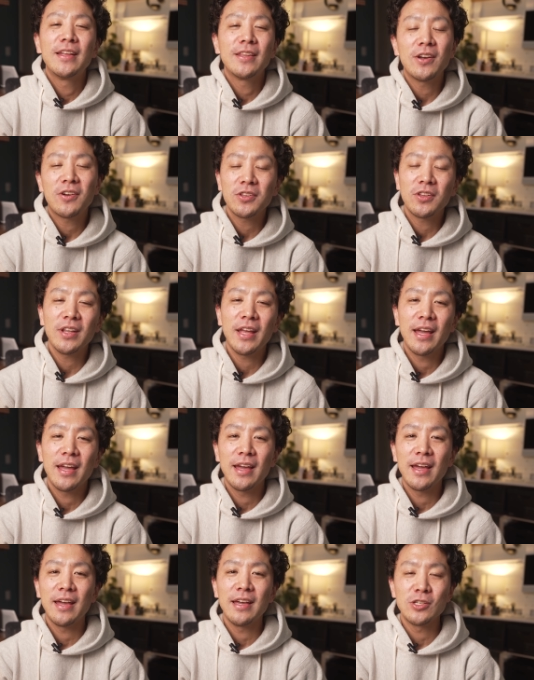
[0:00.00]
ということ
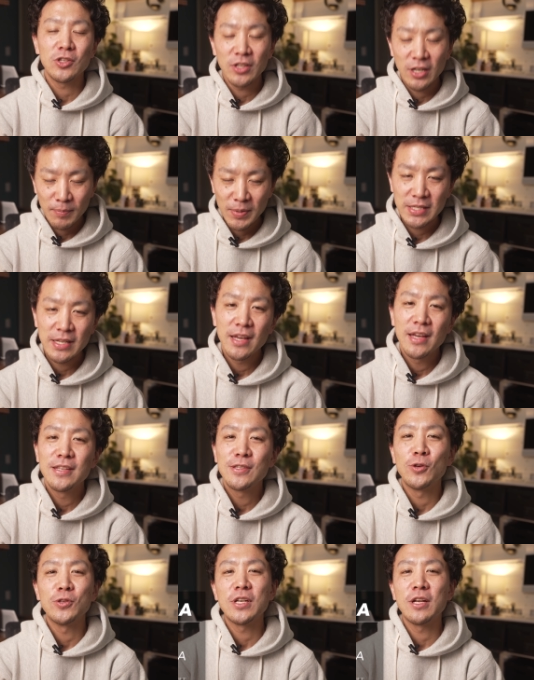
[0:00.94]
で、えー、以上になります。
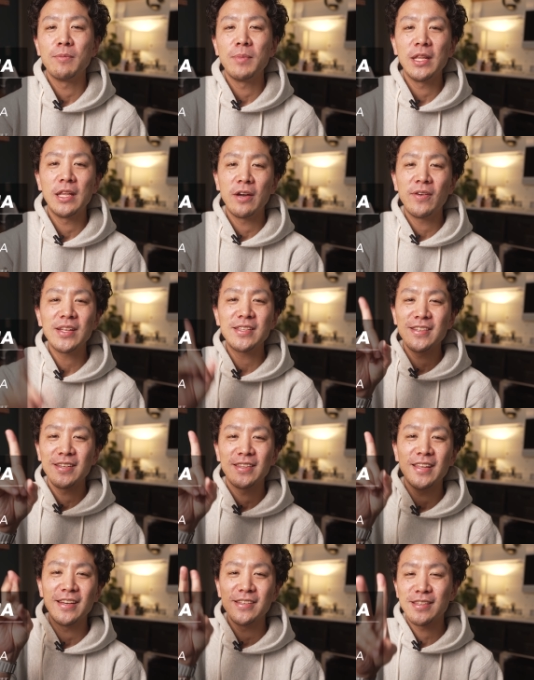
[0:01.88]
ソーシャルメディアは Twitter、